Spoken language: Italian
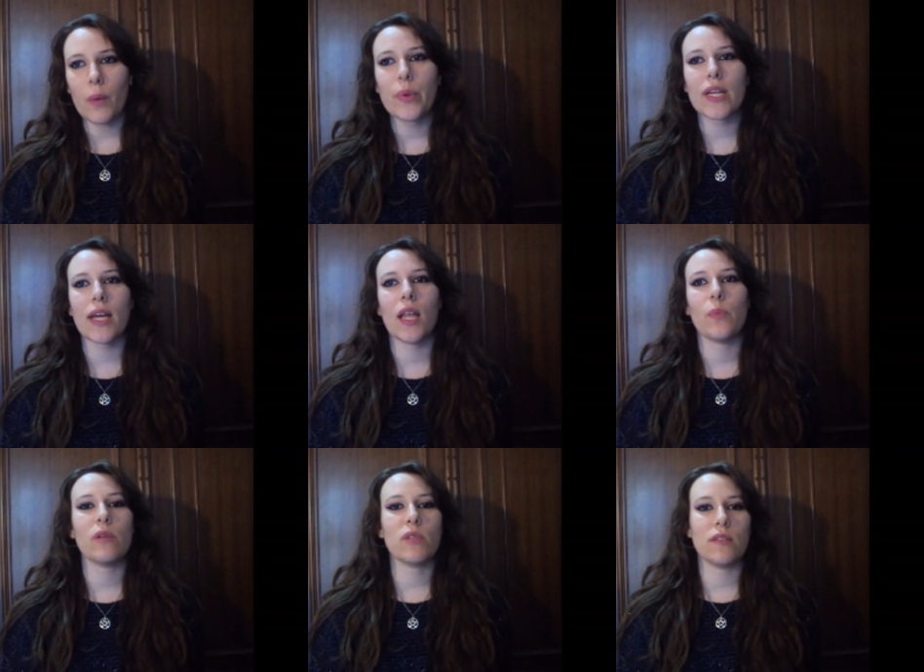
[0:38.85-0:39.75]
perché è
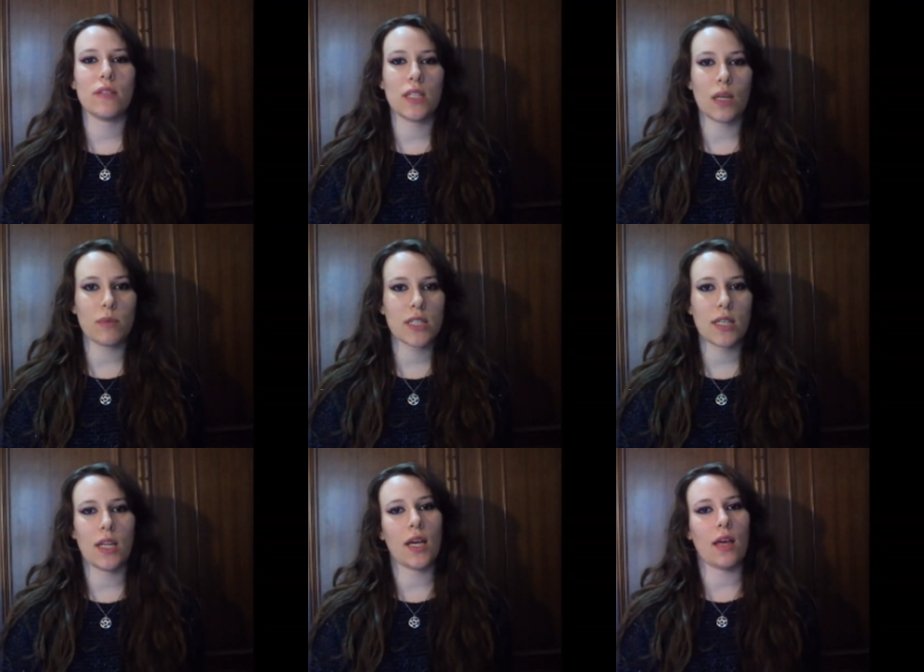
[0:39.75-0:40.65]
la prima divinità
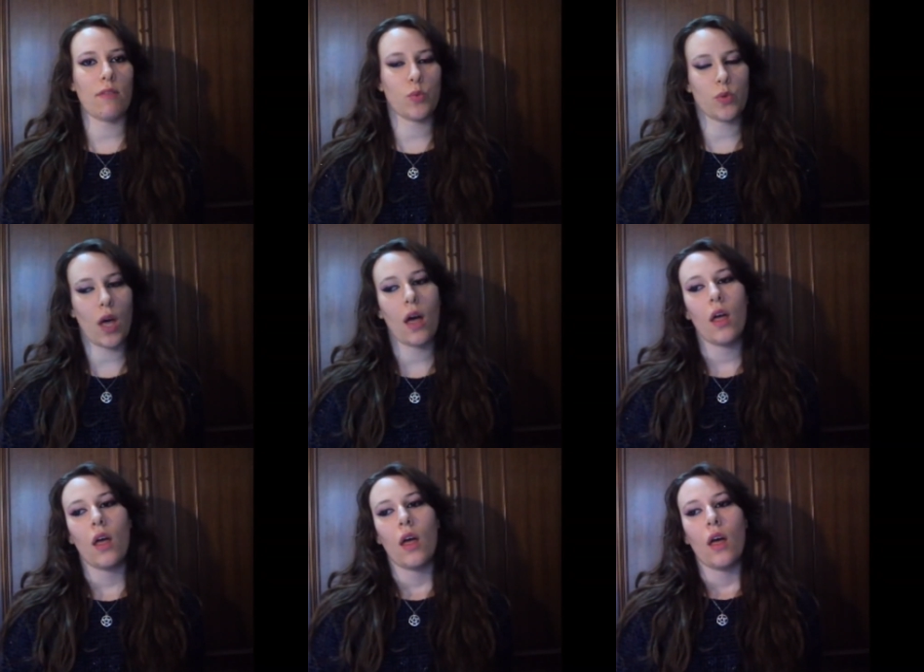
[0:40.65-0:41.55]
maschile che è venuta
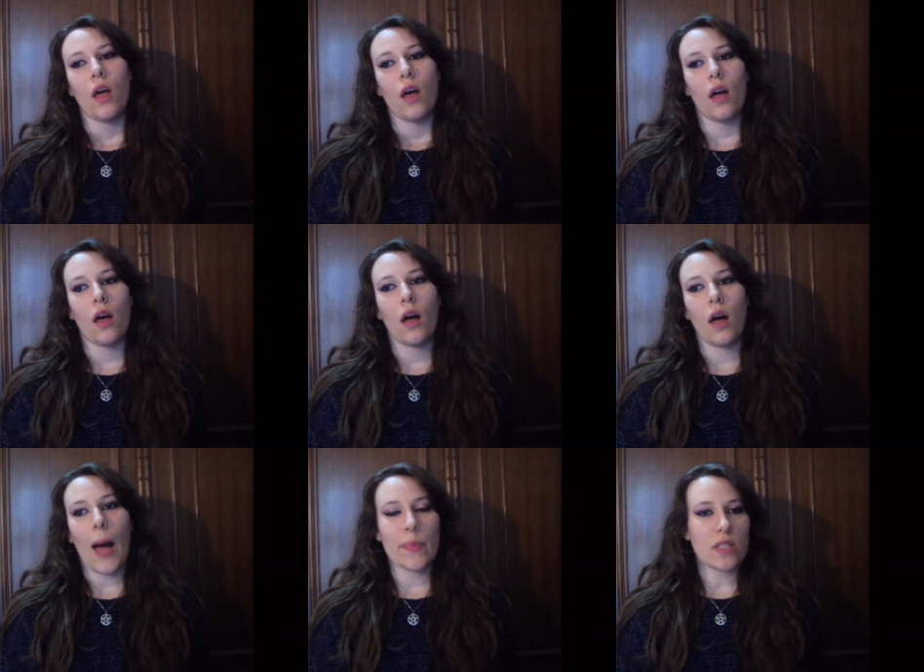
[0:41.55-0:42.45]
eh,
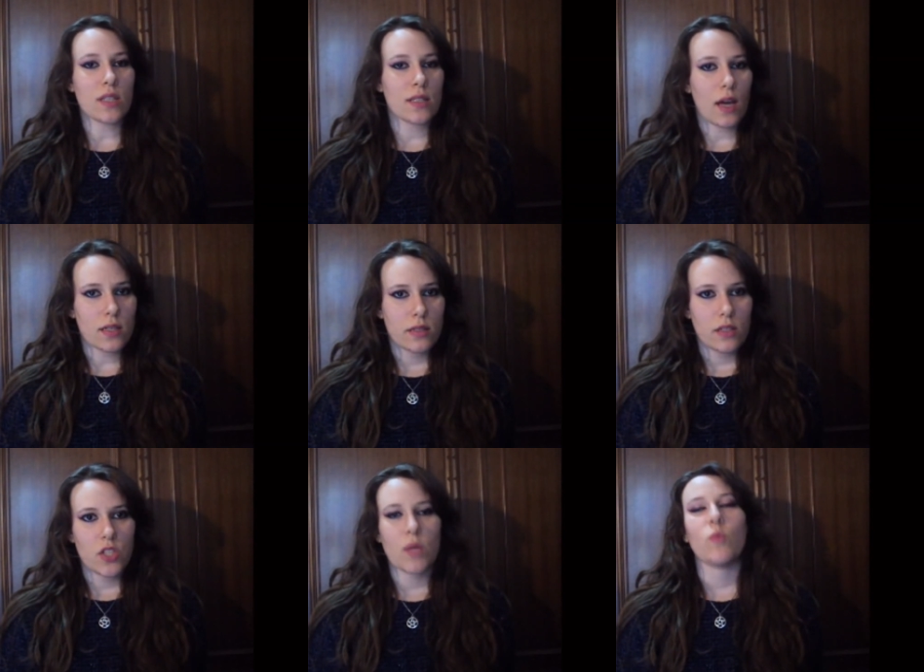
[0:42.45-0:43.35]
a presentarsi,
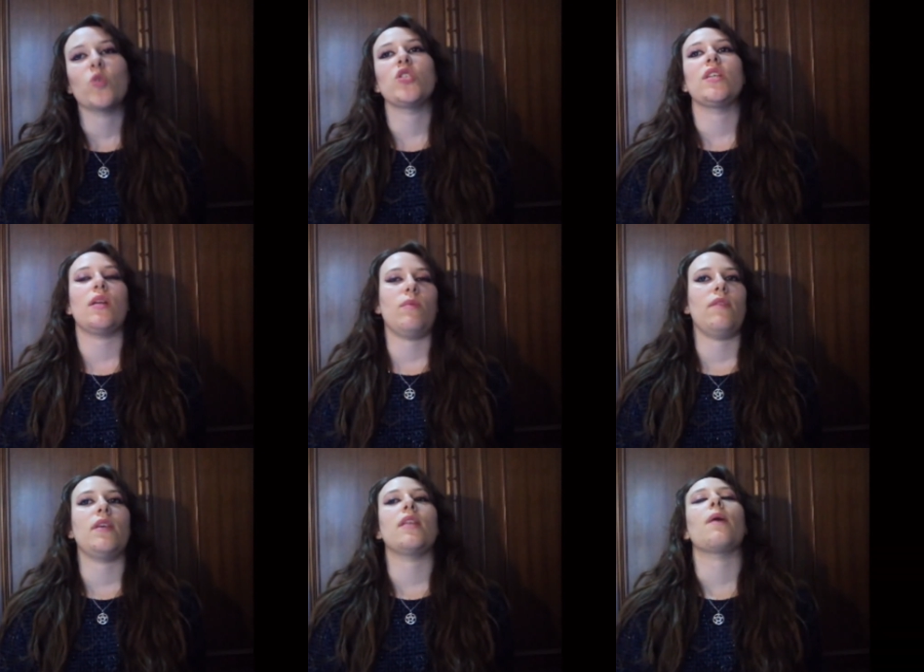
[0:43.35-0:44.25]
diciamo così, nella
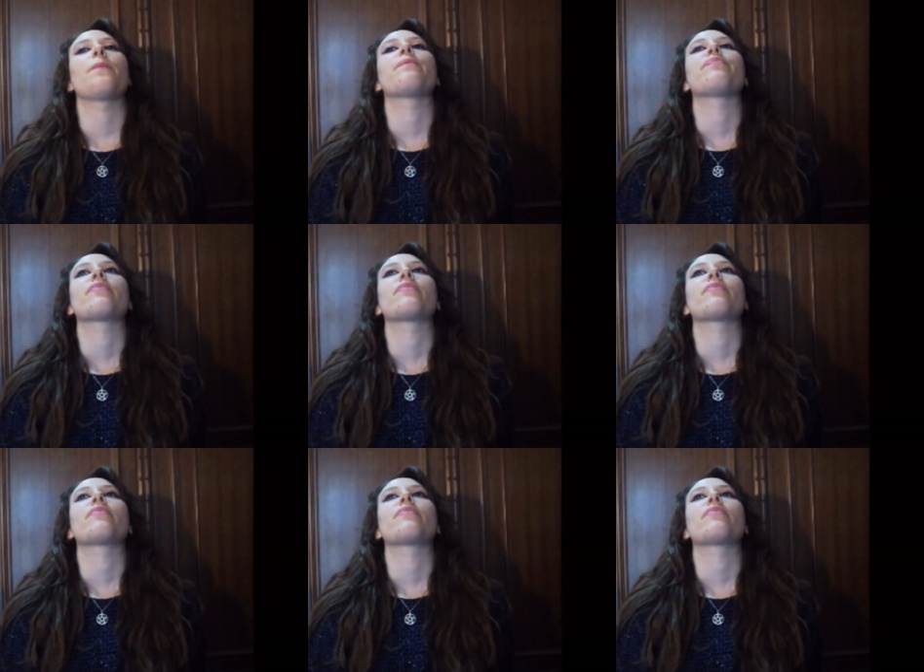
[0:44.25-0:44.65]
mia vita.